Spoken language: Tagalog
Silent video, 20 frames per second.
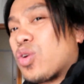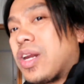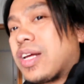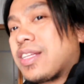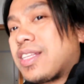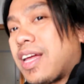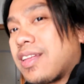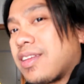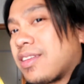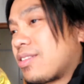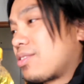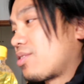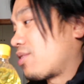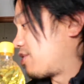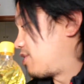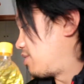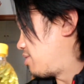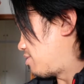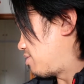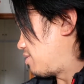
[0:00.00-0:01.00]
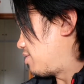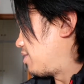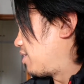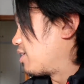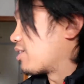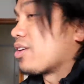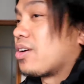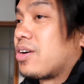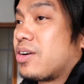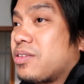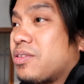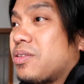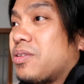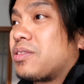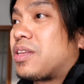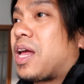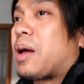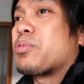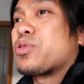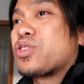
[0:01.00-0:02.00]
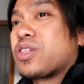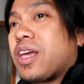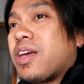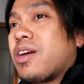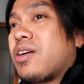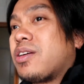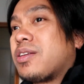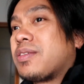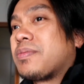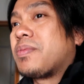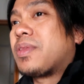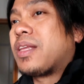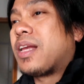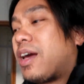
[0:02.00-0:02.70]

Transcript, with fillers: lang dati to dito. Tapos ngayon,